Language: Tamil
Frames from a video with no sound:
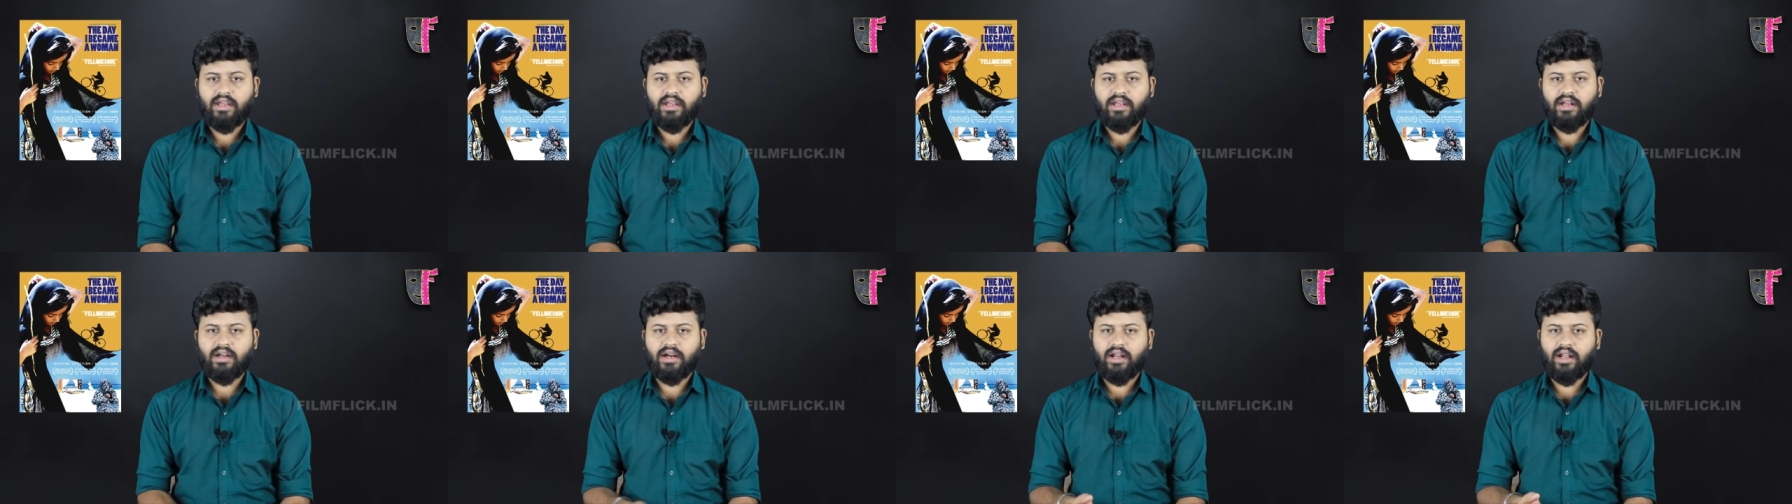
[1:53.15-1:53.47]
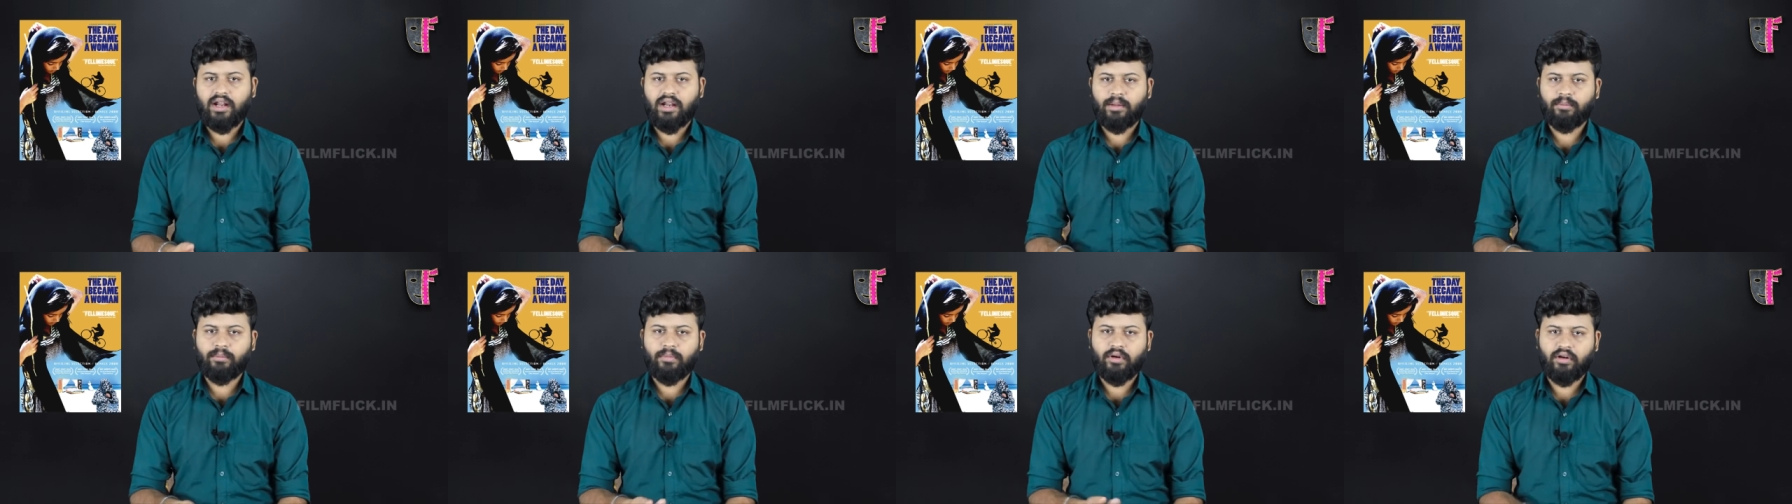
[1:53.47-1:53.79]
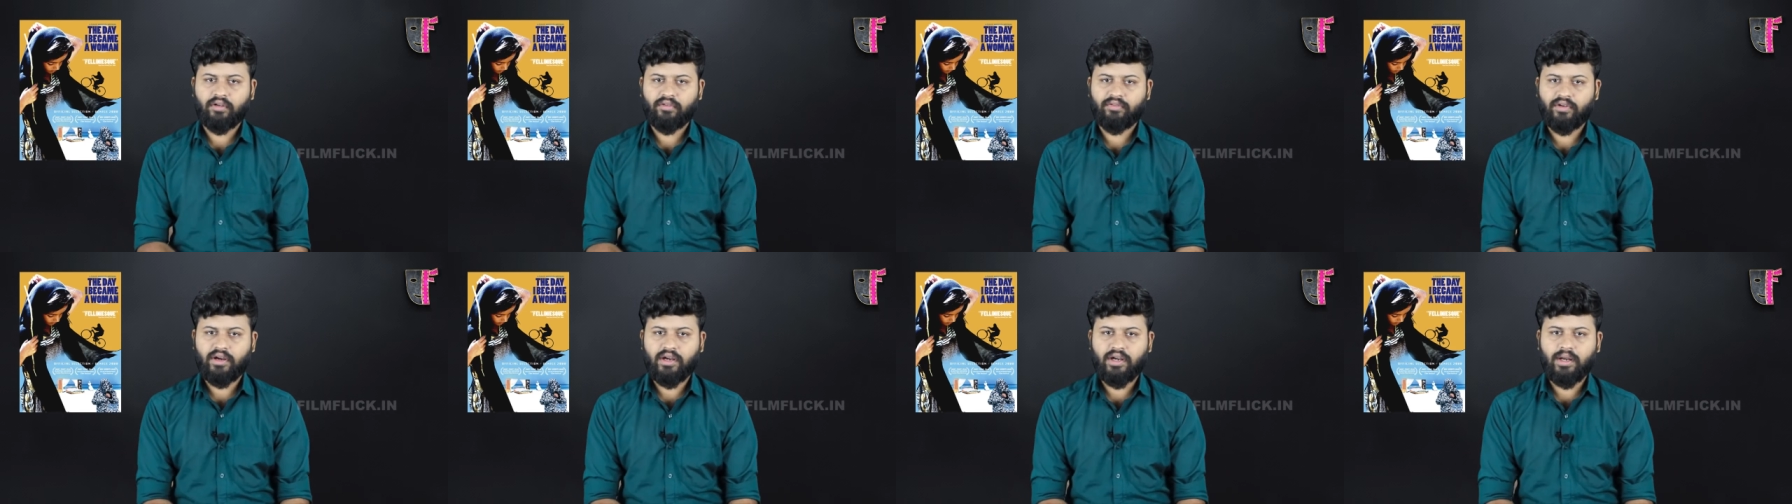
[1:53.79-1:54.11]
என்னடா
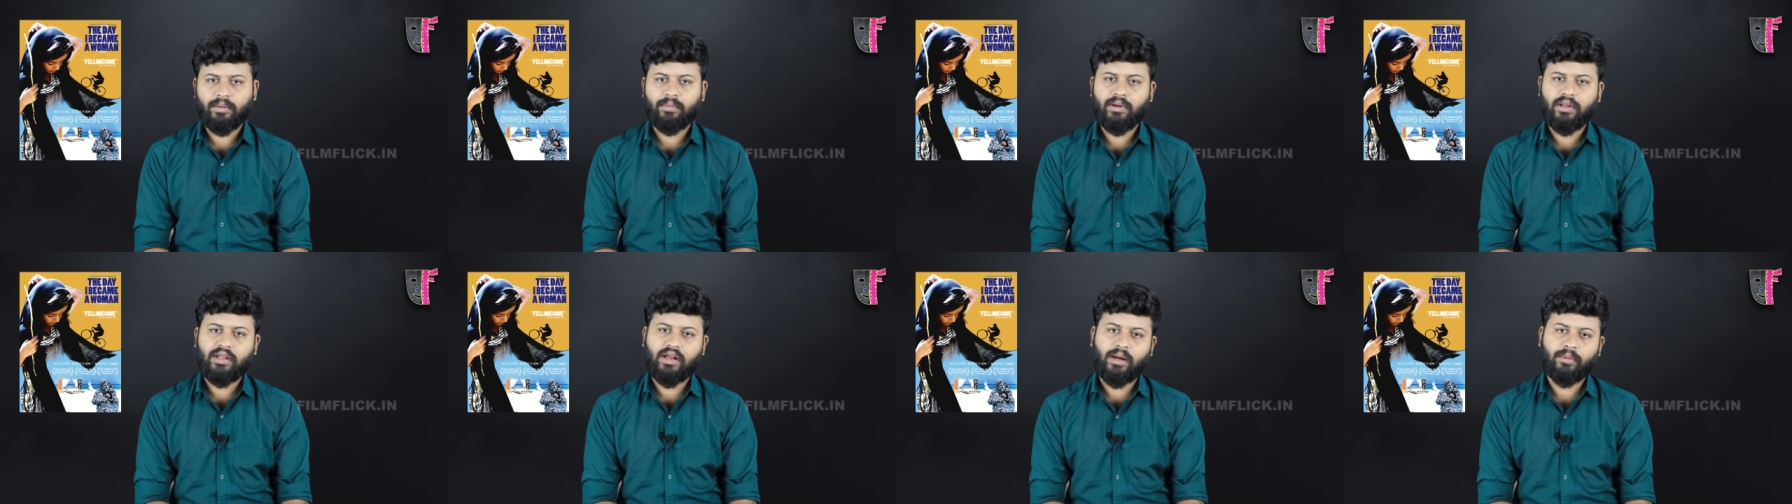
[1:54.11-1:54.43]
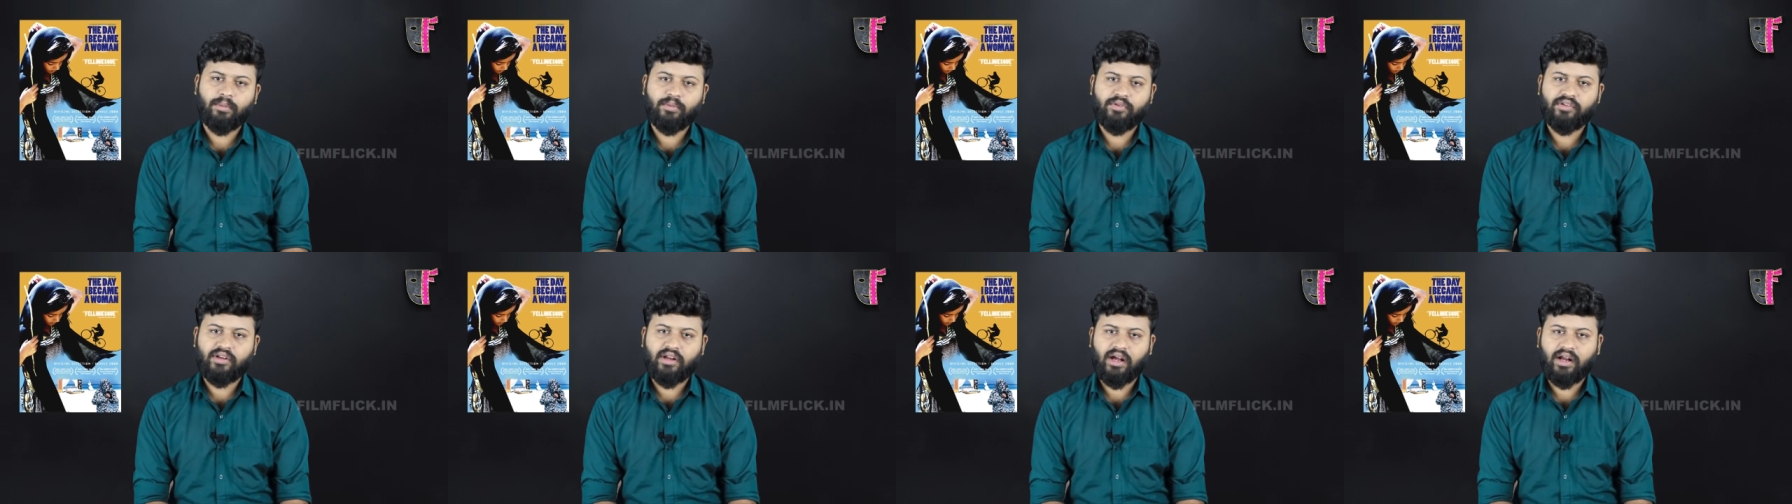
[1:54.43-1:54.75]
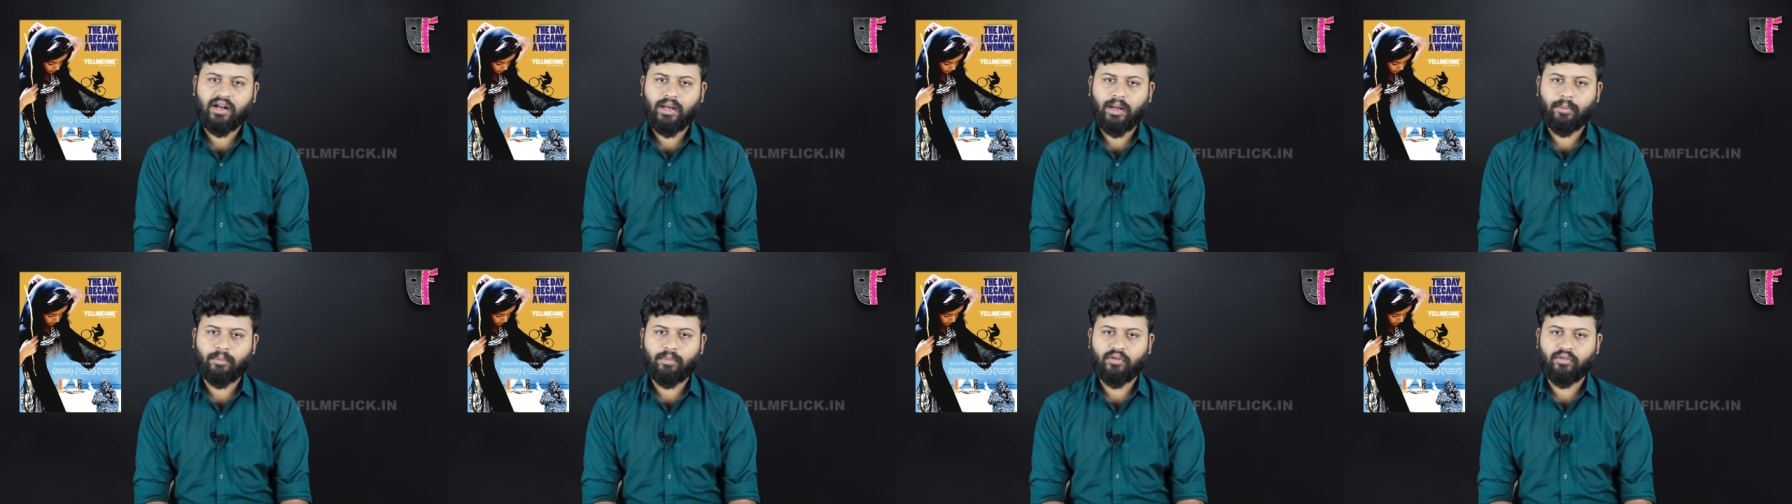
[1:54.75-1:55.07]
நம்மளோட ஃப்ரெண்டு இப்படி
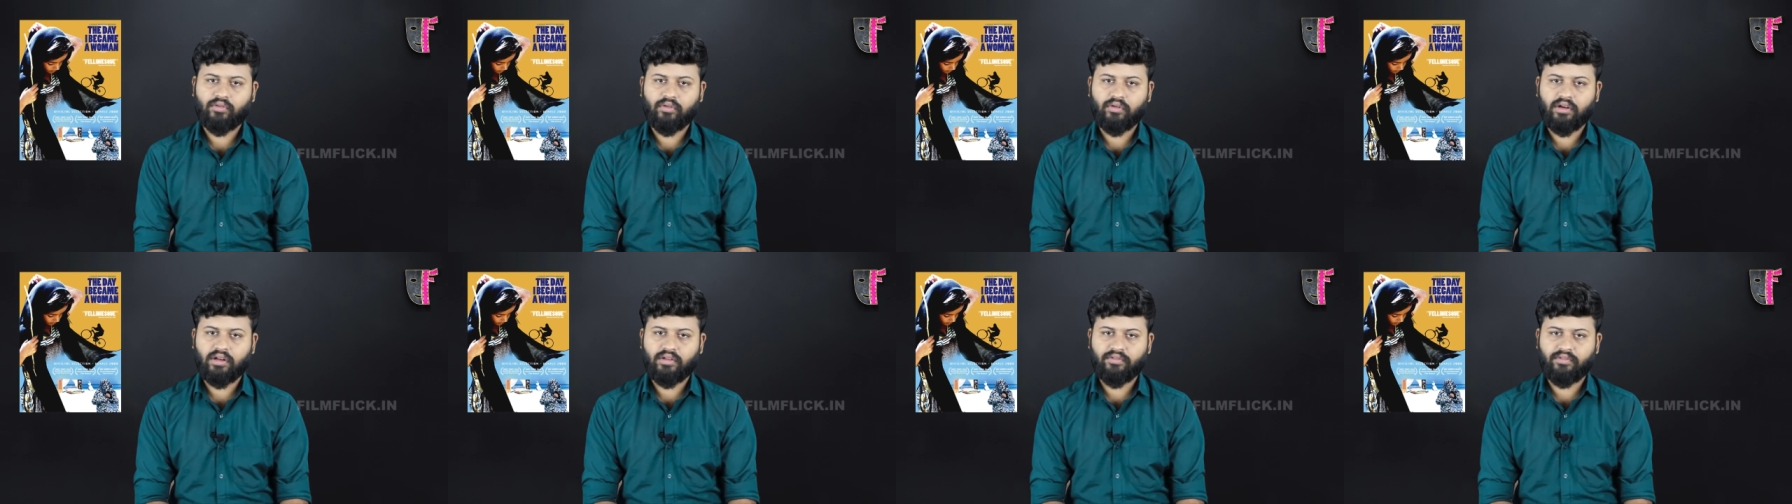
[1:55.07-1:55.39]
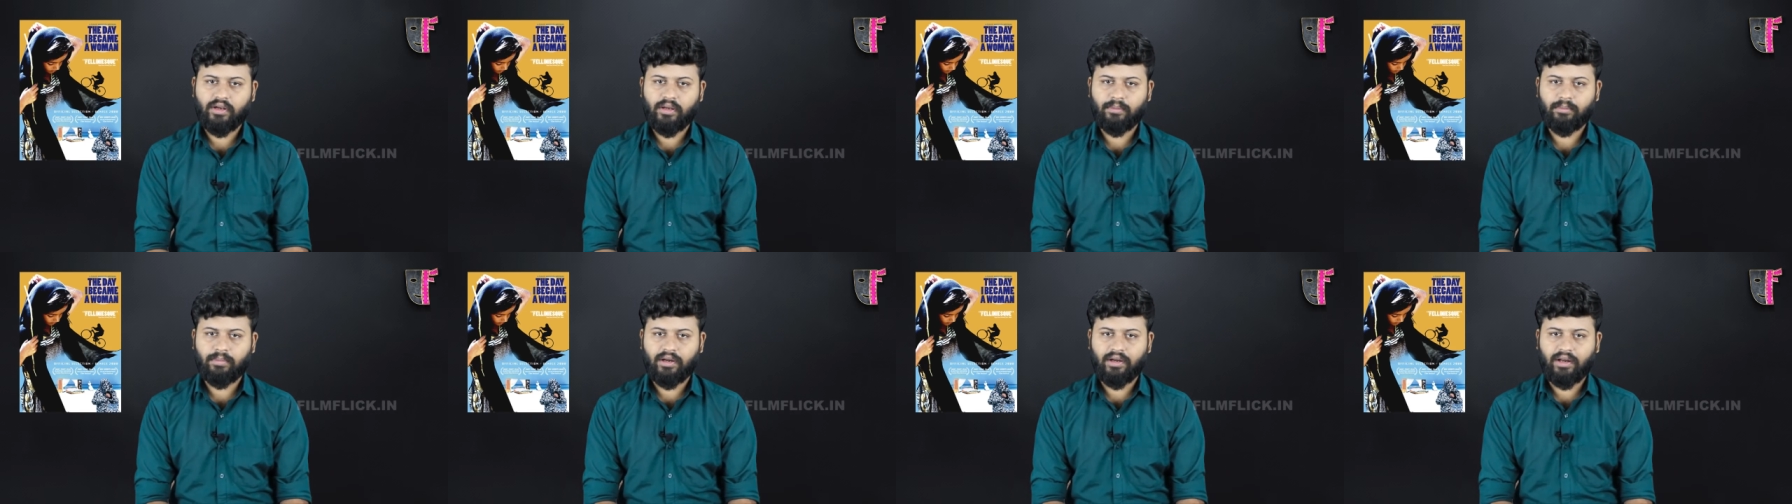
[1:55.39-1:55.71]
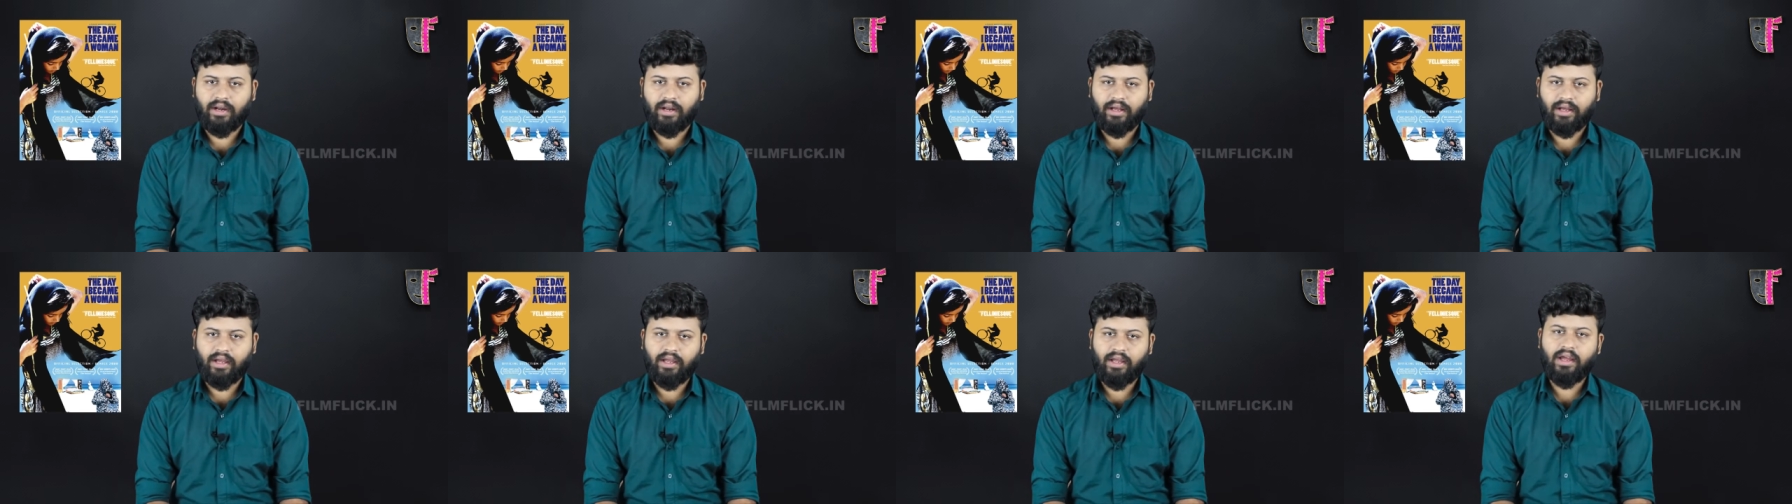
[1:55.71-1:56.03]
அனுப்பிச்சிட்டாங்களே அப்படின்னு சொல்லிட்டு ஃபீல்
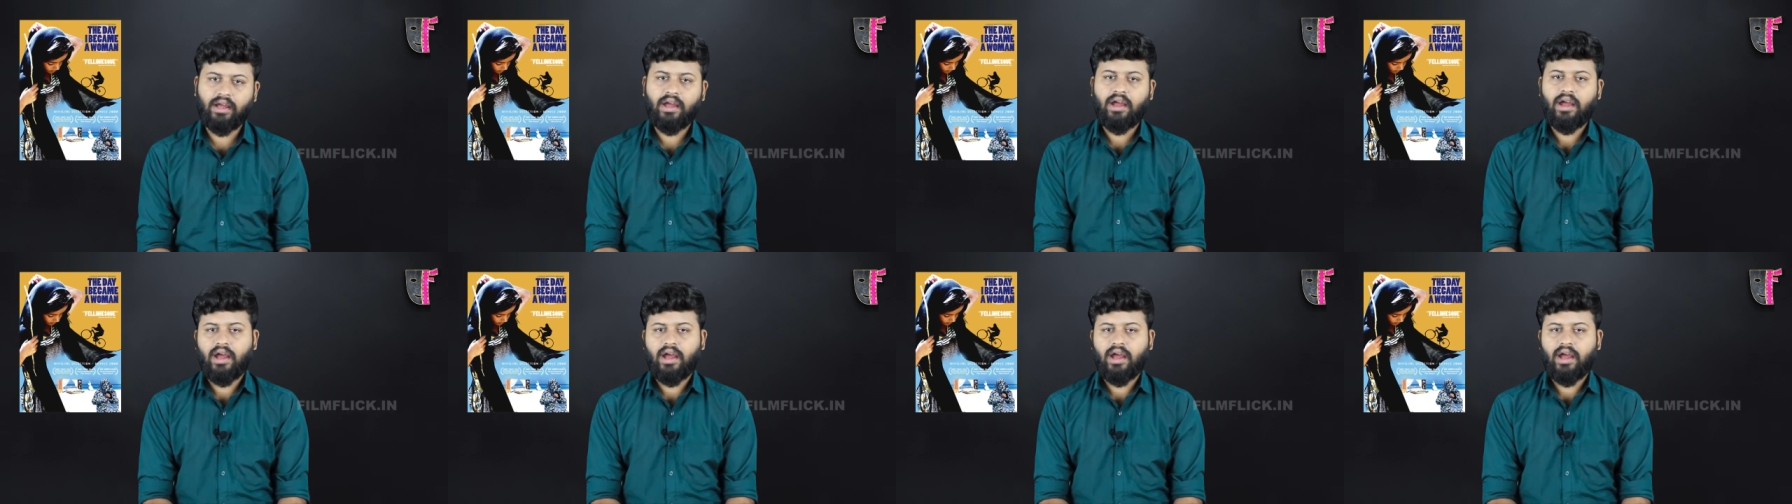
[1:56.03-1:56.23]
பண்ணுறாங்க